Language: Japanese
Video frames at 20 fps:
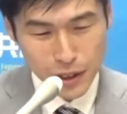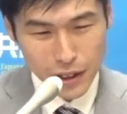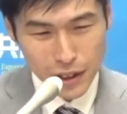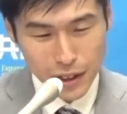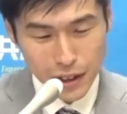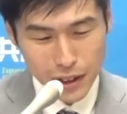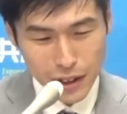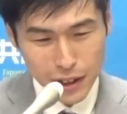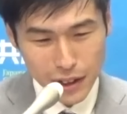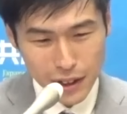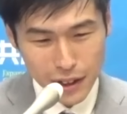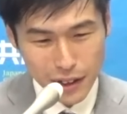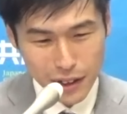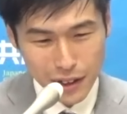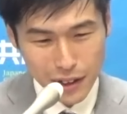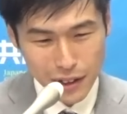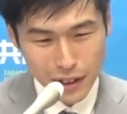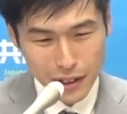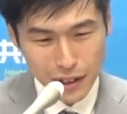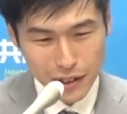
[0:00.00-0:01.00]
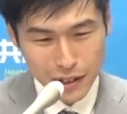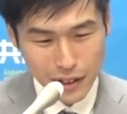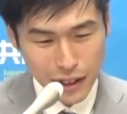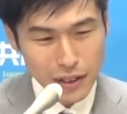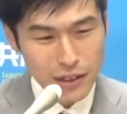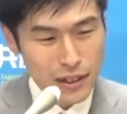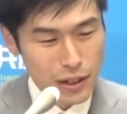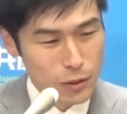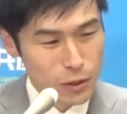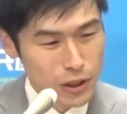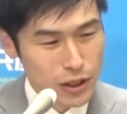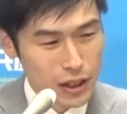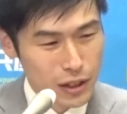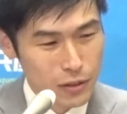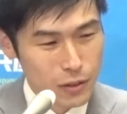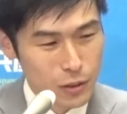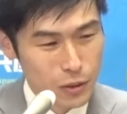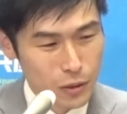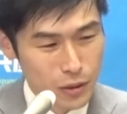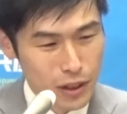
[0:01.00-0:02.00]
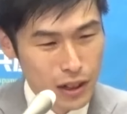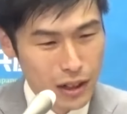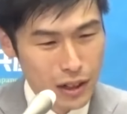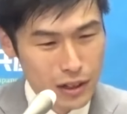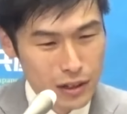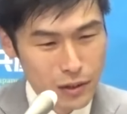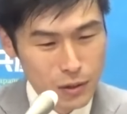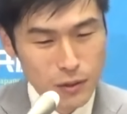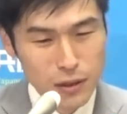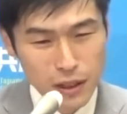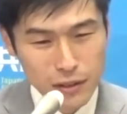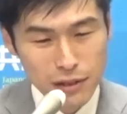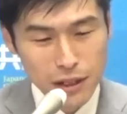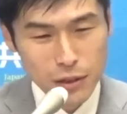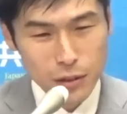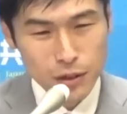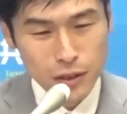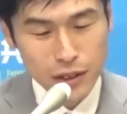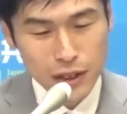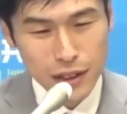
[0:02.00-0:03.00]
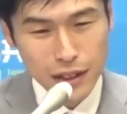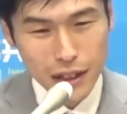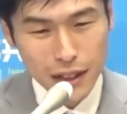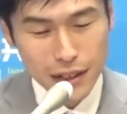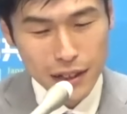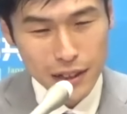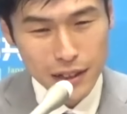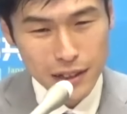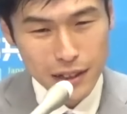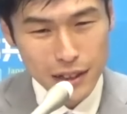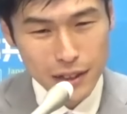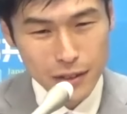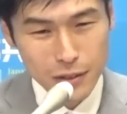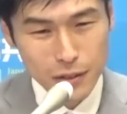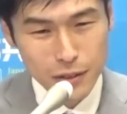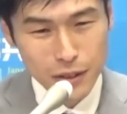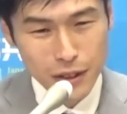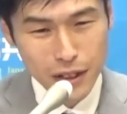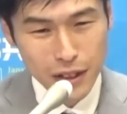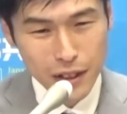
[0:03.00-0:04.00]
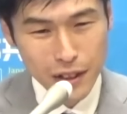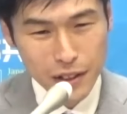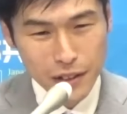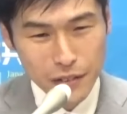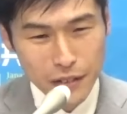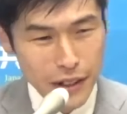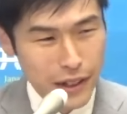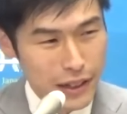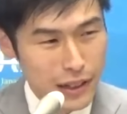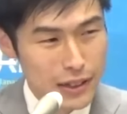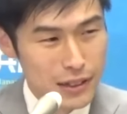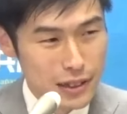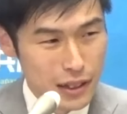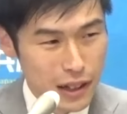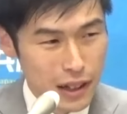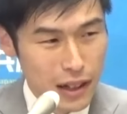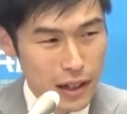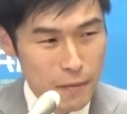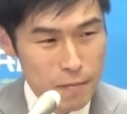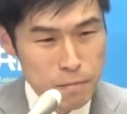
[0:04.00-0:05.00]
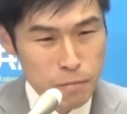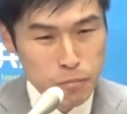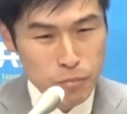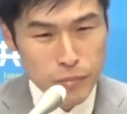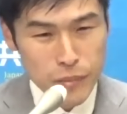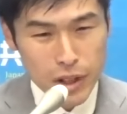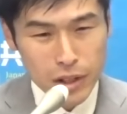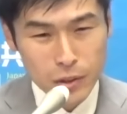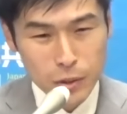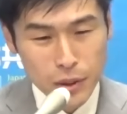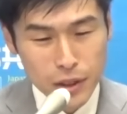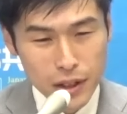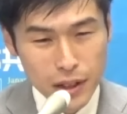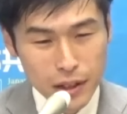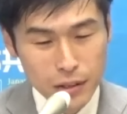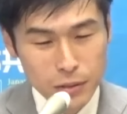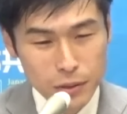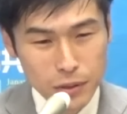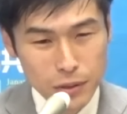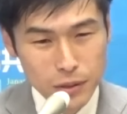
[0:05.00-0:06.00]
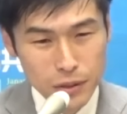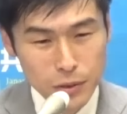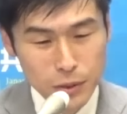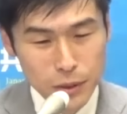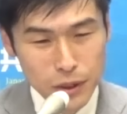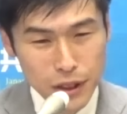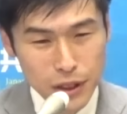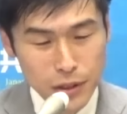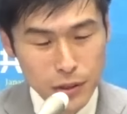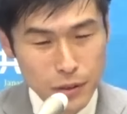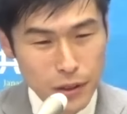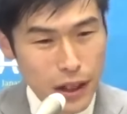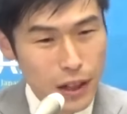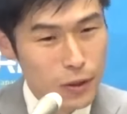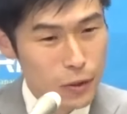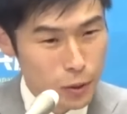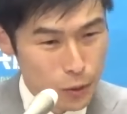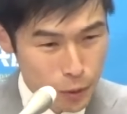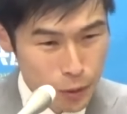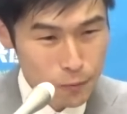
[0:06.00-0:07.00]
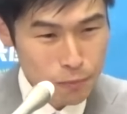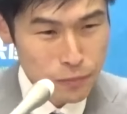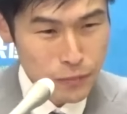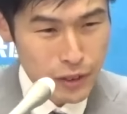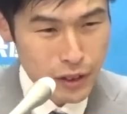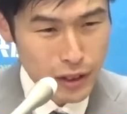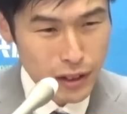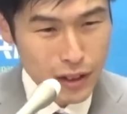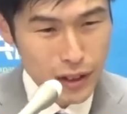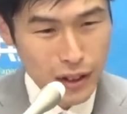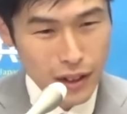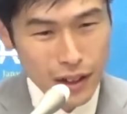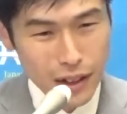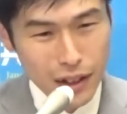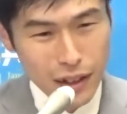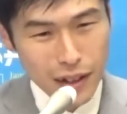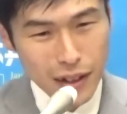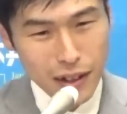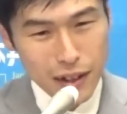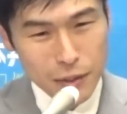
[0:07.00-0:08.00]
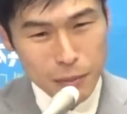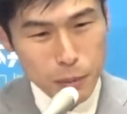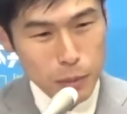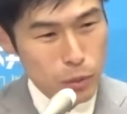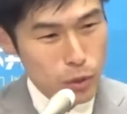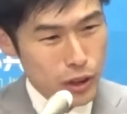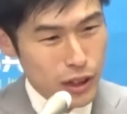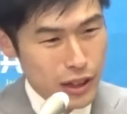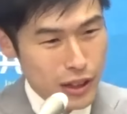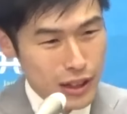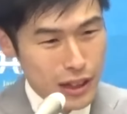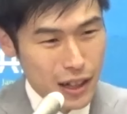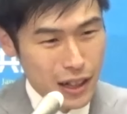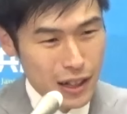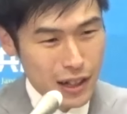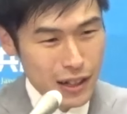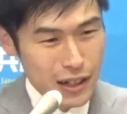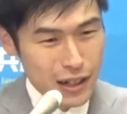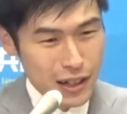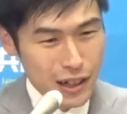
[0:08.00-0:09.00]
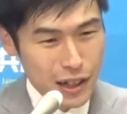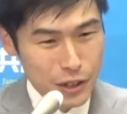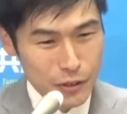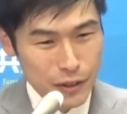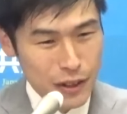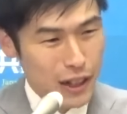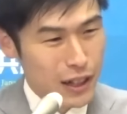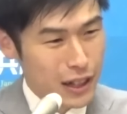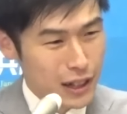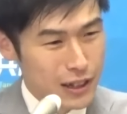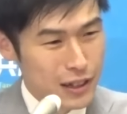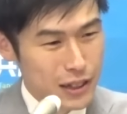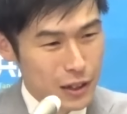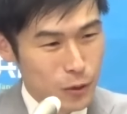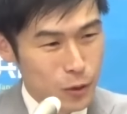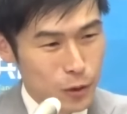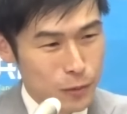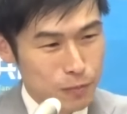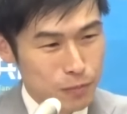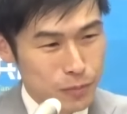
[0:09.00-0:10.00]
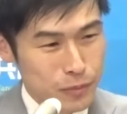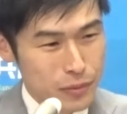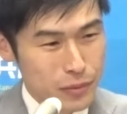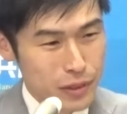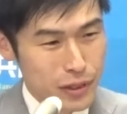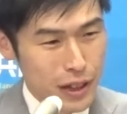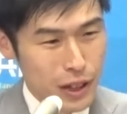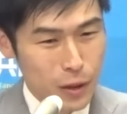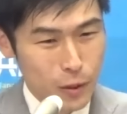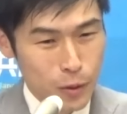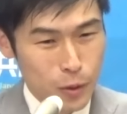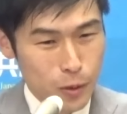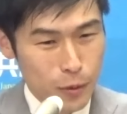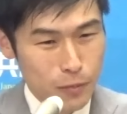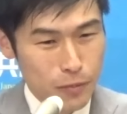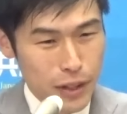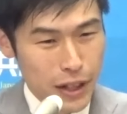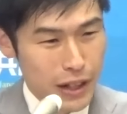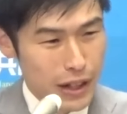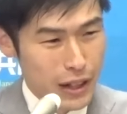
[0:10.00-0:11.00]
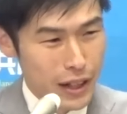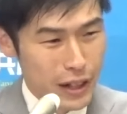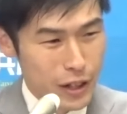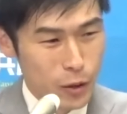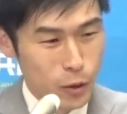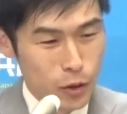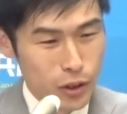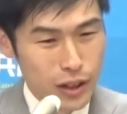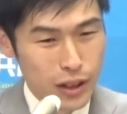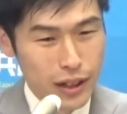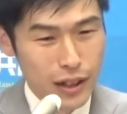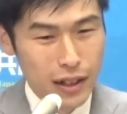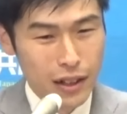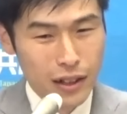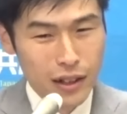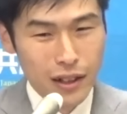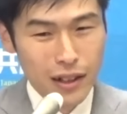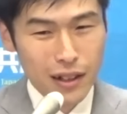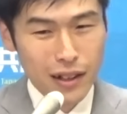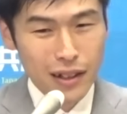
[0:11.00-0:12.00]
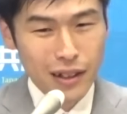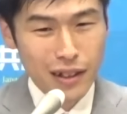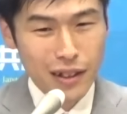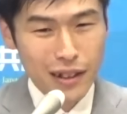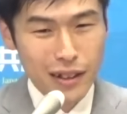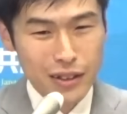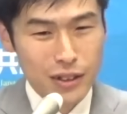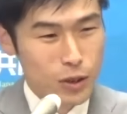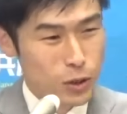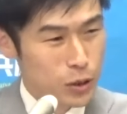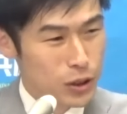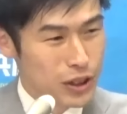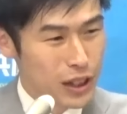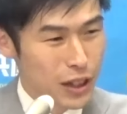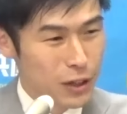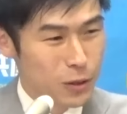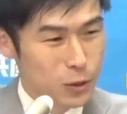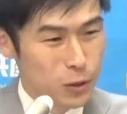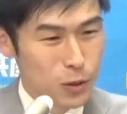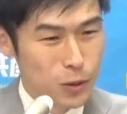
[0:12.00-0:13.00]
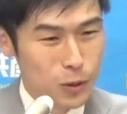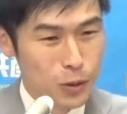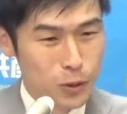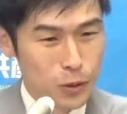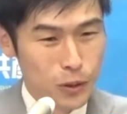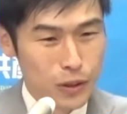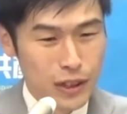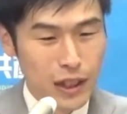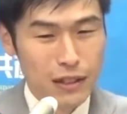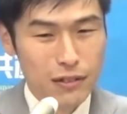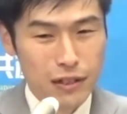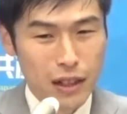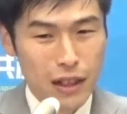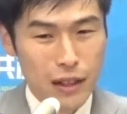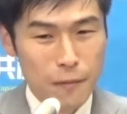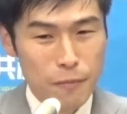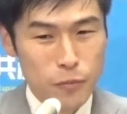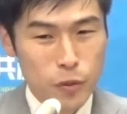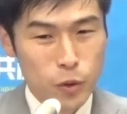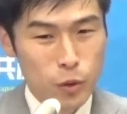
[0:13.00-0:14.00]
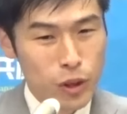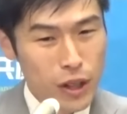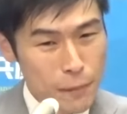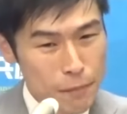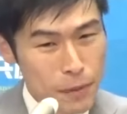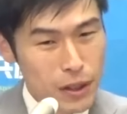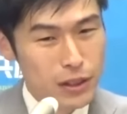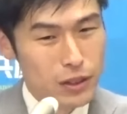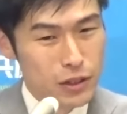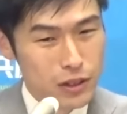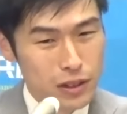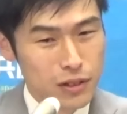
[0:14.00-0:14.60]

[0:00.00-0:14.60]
えー、手助けをしていくような、そういう役割をすでに果たしているわけですから、それがあの総選挙の後の、えー、部分的な、あるいは何がしかの連合、連携によって、えー、続いていくということになるなら、これはやっぱり